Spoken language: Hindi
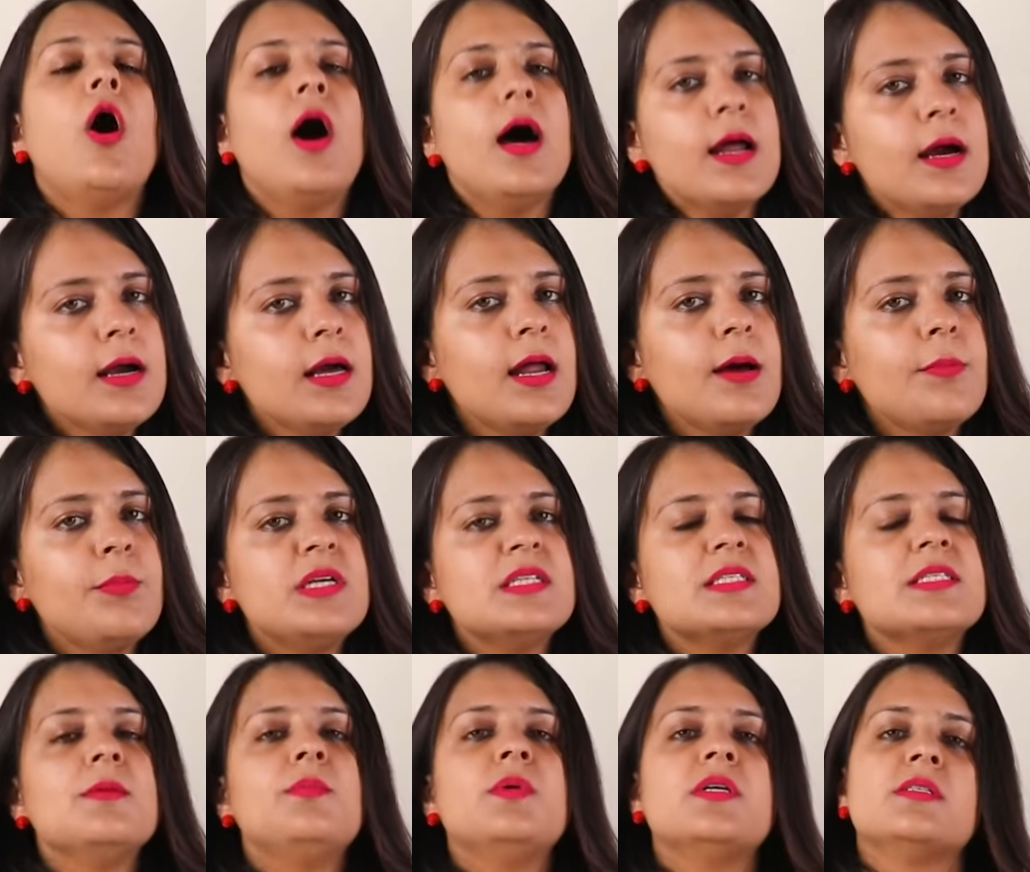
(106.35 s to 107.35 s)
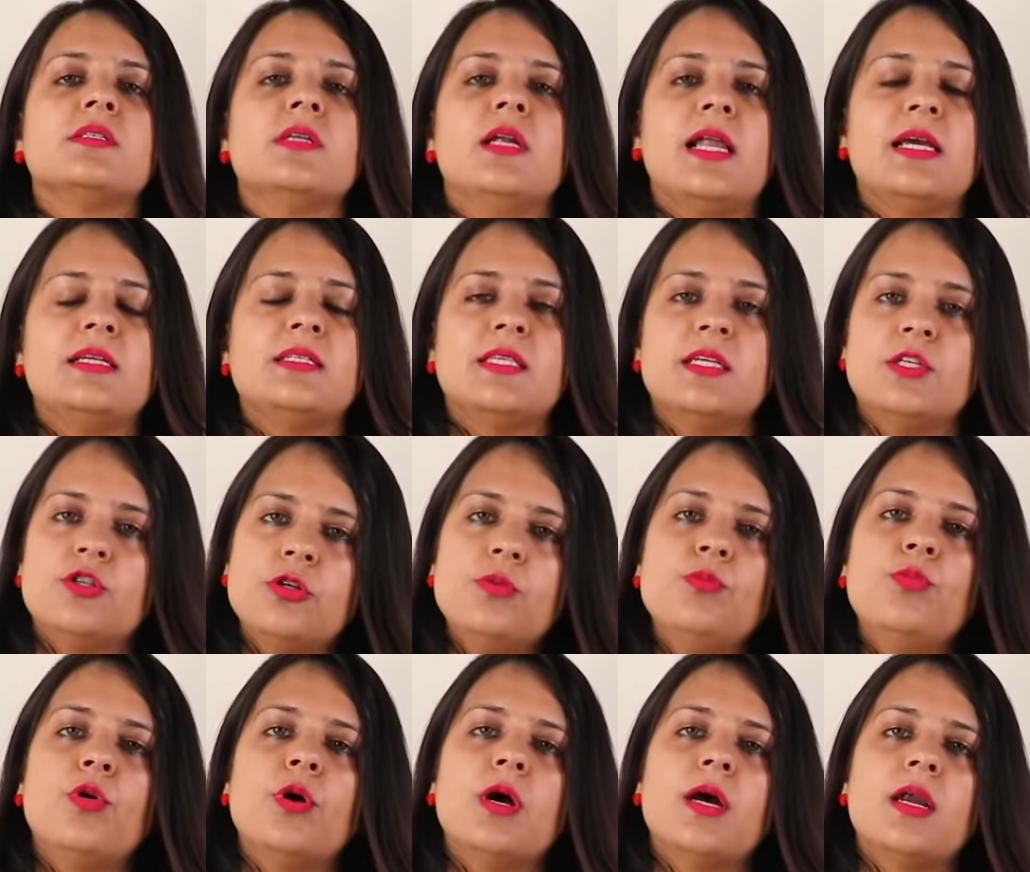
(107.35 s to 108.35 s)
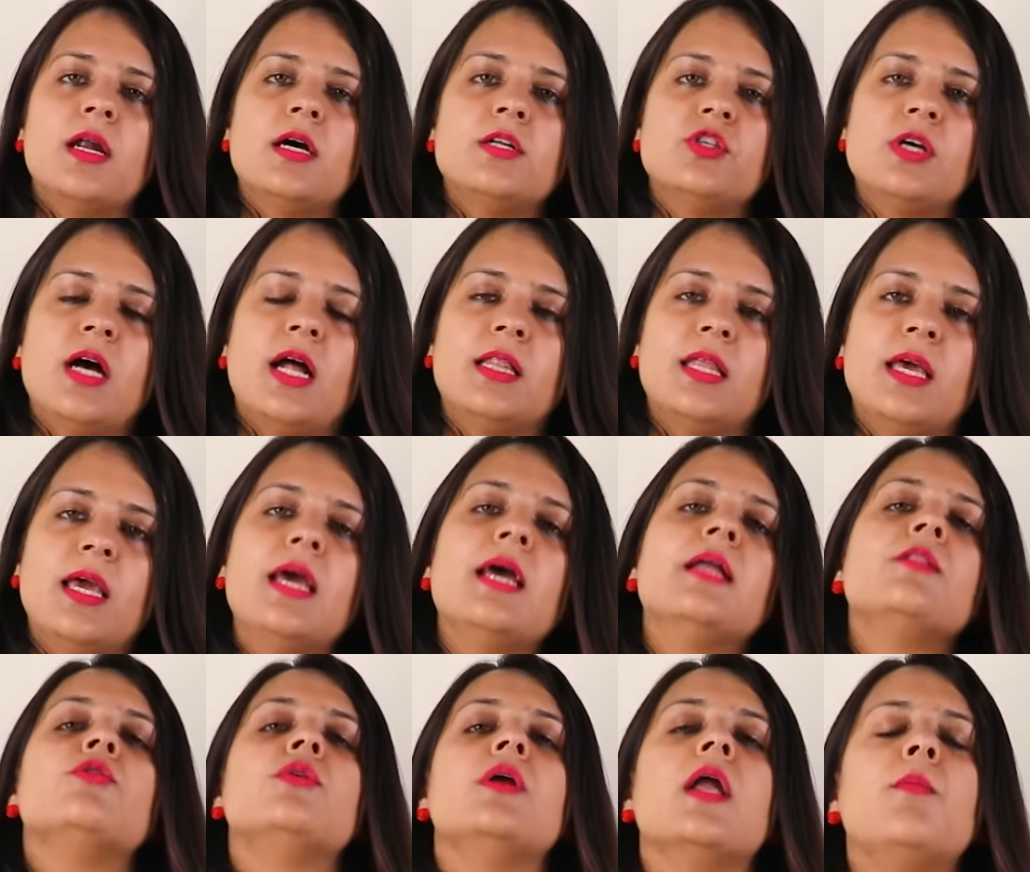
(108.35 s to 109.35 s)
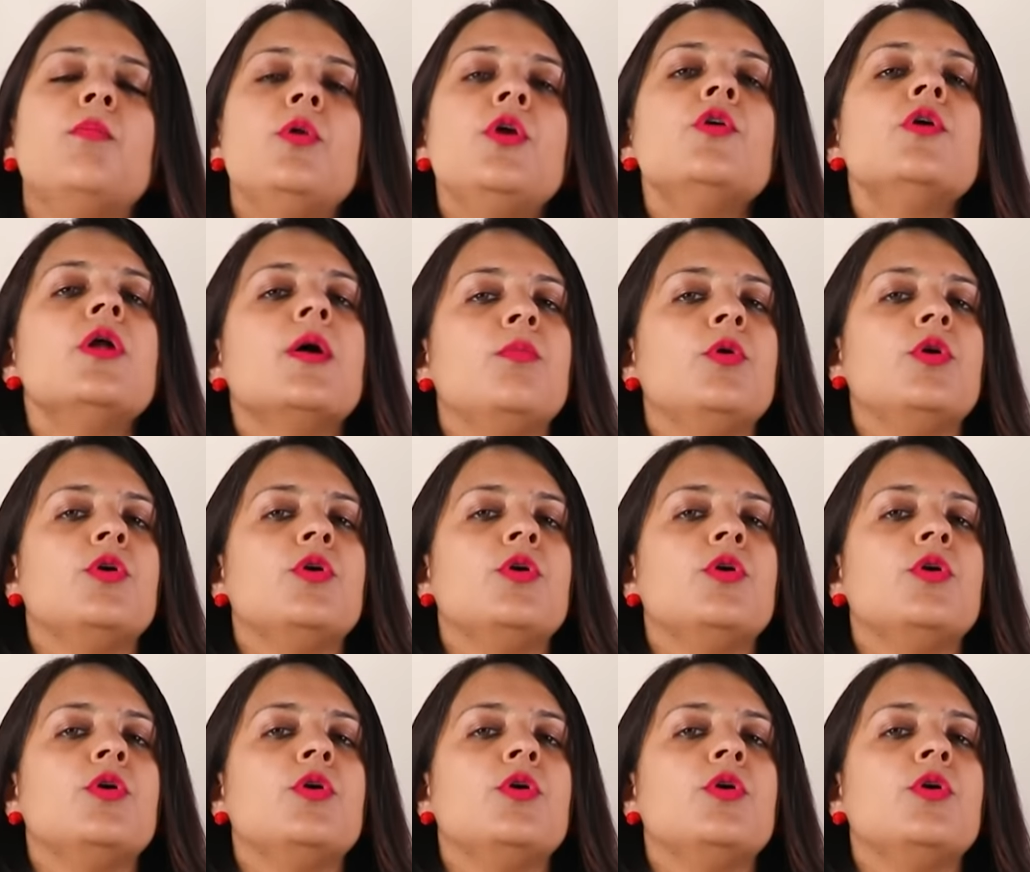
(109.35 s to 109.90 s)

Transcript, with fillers: और अगर आप मेरे से पर्सनलाइज सेशन बुक करना चाहते हैं तो डब्ल्यू